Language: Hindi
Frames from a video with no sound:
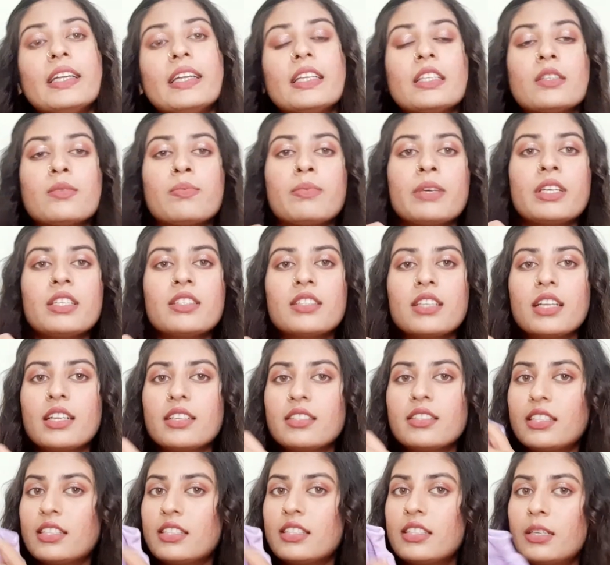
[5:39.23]
इसमें इस
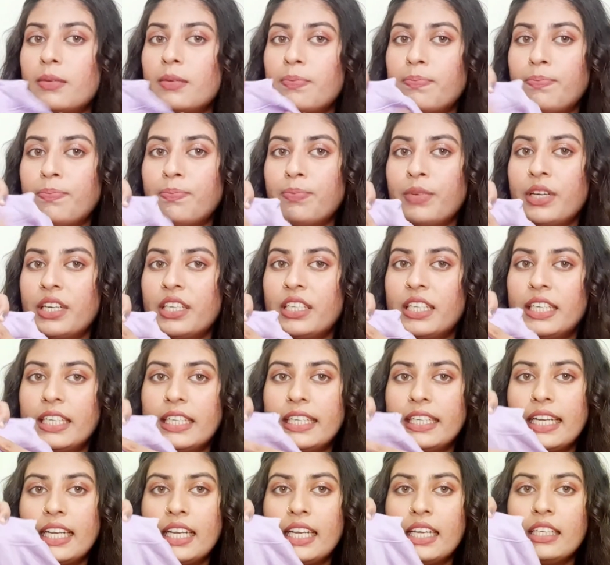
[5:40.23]
तरह से जिप की
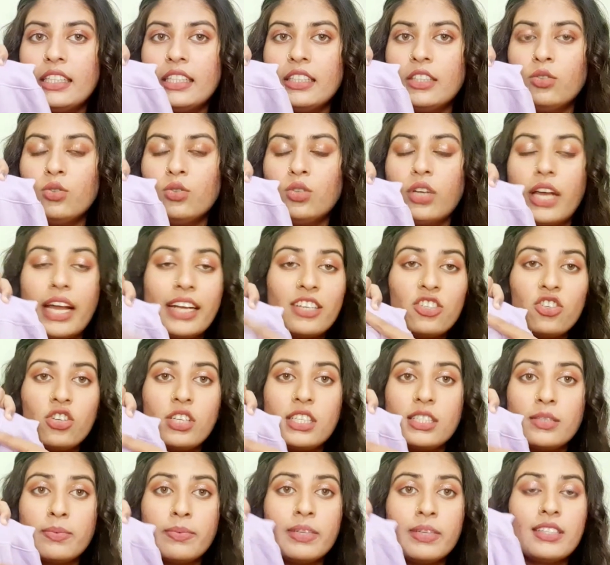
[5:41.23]
डिटेलिंग दी
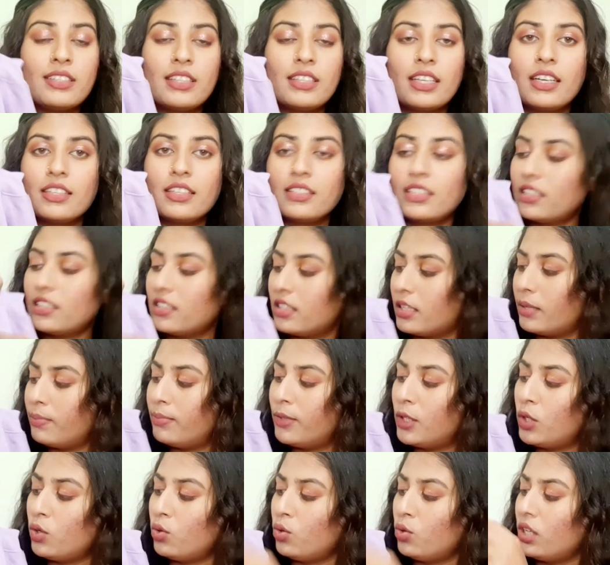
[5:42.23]
एक्चुअली इसमें इस तरह से
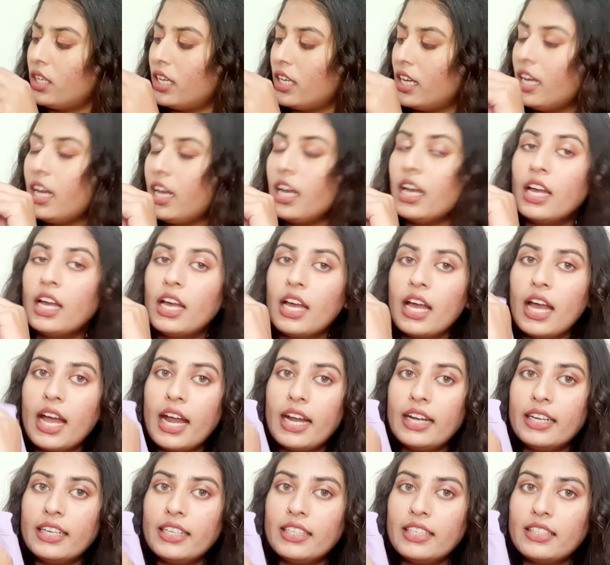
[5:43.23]
जिप दी हुई है
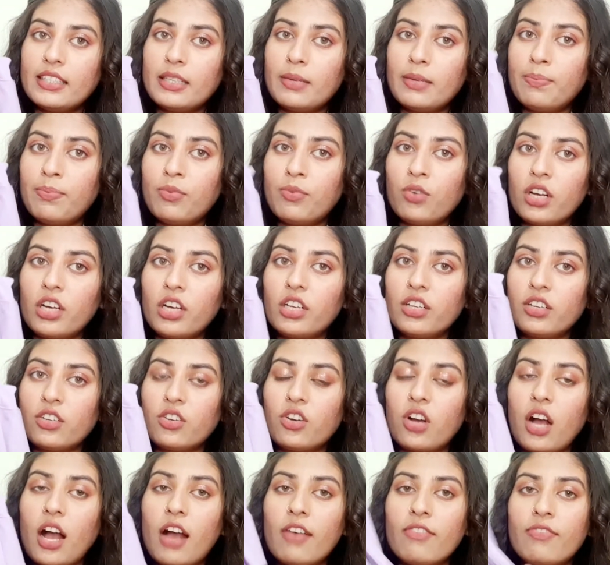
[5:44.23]
एंड ये जिप
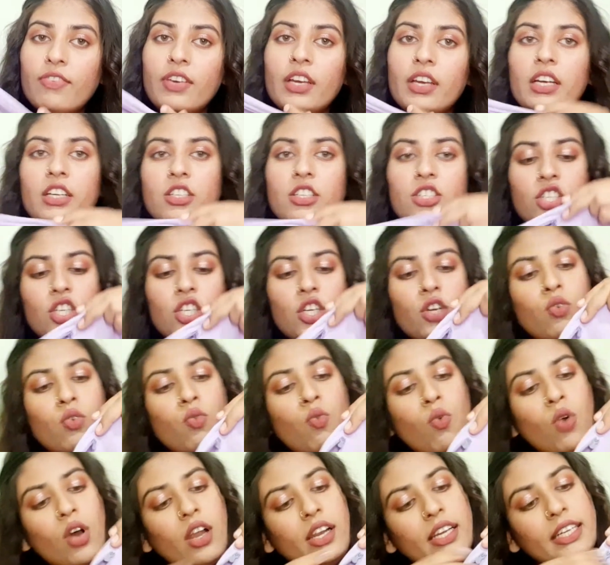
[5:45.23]
काफ़ी अच्छी
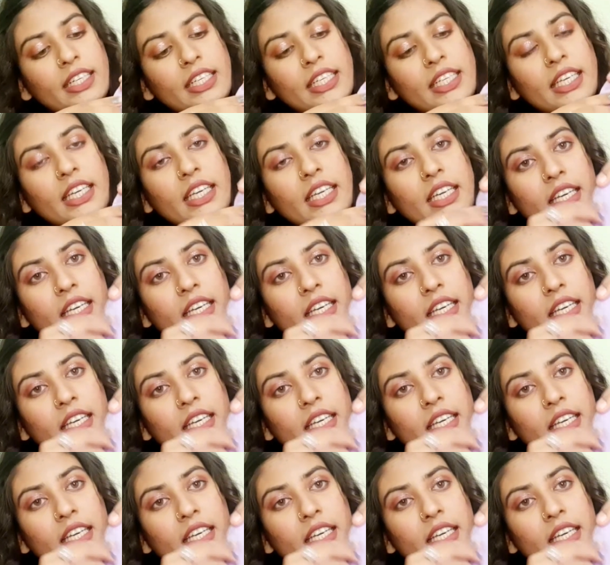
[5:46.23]
क्वालिटी की